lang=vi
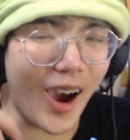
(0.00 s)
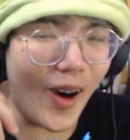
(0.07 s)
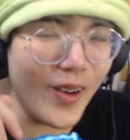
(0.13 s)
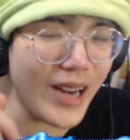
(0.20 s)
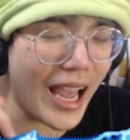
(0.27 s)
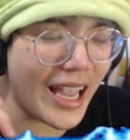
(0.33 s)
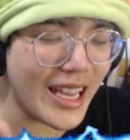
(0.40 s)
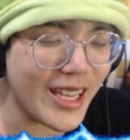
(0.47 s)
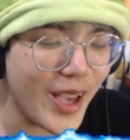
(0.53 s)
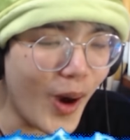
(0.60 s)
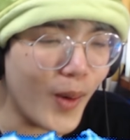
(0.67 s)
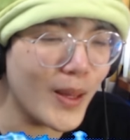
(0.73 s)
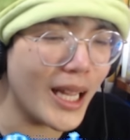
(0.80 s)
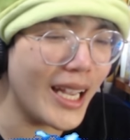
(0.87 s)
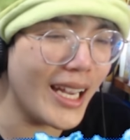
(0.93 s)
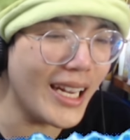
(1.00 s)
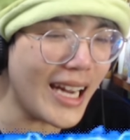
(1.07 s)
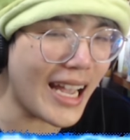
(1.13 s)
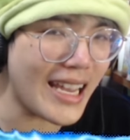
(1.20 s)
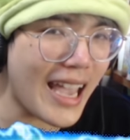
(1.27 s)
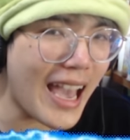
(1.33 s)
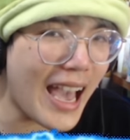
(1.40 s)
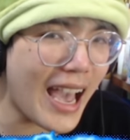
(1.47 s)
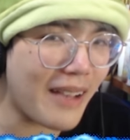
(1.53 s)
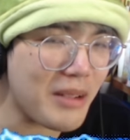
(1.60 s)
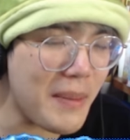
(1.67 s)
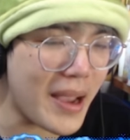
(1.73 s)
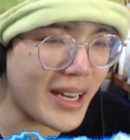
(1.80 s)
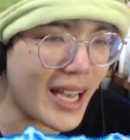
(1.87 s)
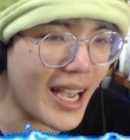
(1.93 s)
chỗ này vô lý nè nha,
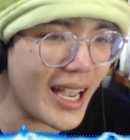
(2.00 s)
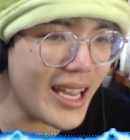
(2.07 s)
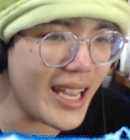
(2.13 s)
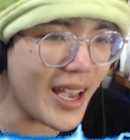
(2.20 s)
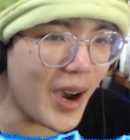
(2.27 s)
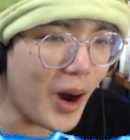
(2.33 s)
mấy bạn để ý gì